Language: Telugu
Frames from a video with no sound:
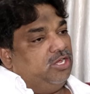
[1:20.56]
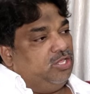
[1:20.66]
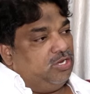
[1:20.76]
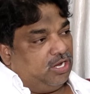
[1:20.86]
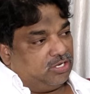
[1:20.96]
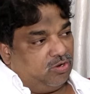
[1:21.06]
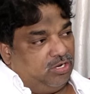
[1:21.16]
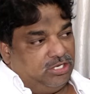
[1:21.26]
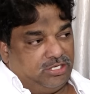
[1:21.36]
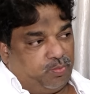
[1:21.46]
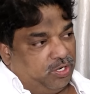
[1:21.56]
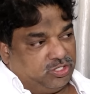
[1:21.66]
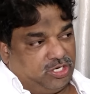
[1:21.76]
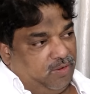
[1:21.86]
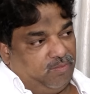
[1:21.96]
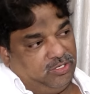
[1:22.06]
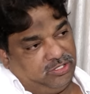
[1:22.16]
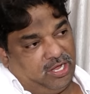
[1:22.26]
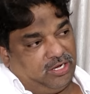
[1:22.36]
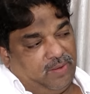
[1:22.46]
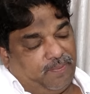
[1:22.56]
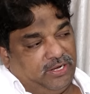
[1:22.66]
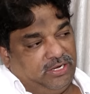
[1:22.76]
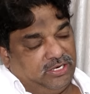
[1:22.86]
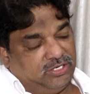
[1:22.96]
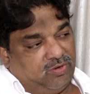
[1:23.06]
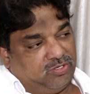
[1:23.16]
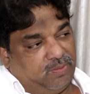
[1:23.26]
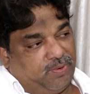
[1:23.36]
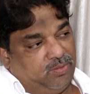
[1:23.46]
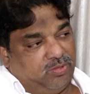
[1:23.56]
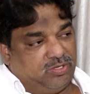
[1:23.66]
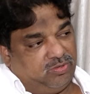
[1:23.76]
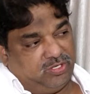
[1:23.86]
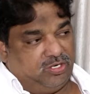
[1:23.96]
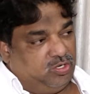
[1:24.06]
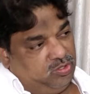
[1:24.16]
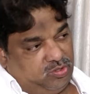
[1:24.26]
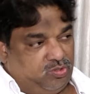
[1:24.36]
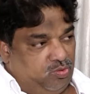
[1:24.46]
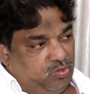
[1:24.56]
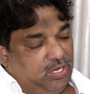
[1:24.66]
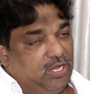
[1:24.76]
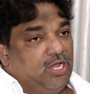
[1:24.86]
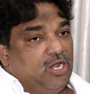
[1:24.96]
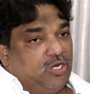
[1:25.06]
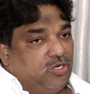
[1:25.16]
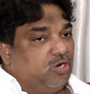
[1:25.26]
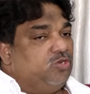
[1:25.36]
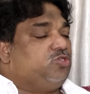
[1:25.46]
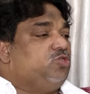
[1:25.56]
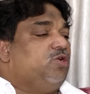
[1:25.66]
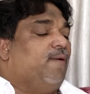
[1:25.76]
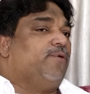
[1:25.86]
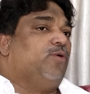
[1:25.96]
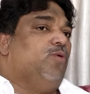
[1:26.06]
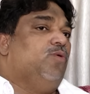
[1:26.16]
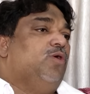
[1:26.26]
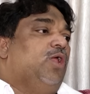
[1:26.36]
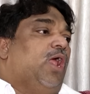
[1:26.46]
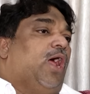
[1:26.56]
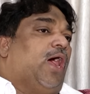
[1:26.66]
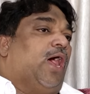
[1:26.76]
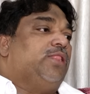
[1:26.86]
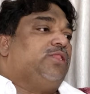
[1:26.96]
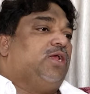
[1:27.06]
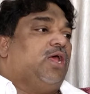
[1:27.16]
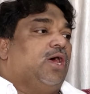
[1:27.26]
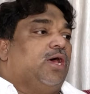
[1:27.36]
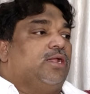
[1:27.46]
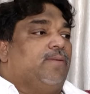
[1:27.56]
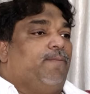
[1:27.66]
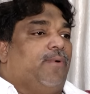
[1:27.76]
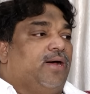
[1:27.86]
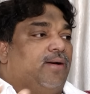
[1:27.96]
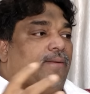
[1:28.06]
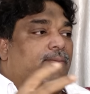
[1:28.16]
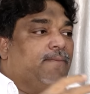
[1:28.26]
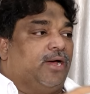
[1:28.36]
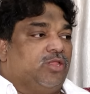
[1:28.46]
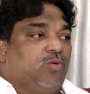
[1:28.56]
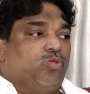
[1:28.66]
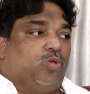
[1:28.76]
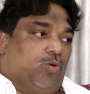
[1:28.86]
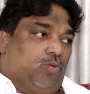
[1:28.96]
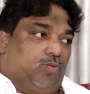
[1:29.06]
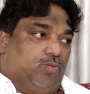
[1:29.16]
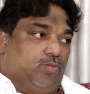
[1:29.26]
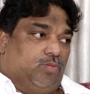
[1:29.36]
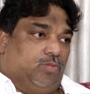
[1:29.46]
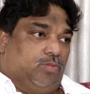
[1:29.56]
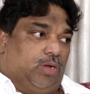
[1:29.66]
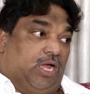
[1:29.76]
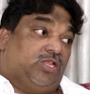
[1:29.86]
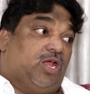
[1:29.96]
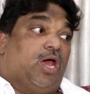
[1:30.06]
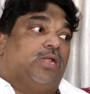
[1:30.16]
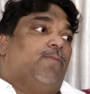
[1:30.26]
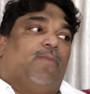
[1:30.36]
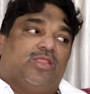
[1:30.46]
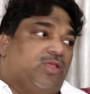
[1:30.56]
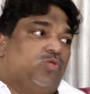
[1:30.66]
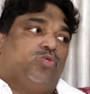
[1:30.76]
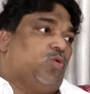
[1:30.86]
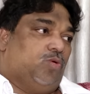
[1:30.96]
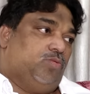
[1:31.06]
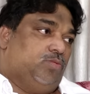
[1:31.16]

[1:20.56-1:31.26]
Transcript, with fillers: ఇది నాట్ ఓన్లీ ఇది ఫస్ట్ టైం ఇది ఆల్రెడీ పన్నెండు సంవత్సరాలు పదమూడు సంవత్సరాలు నడుస్తుంది నడుస్తున్నప్పుడు అధికార బ మదంతో అధికార మదంతో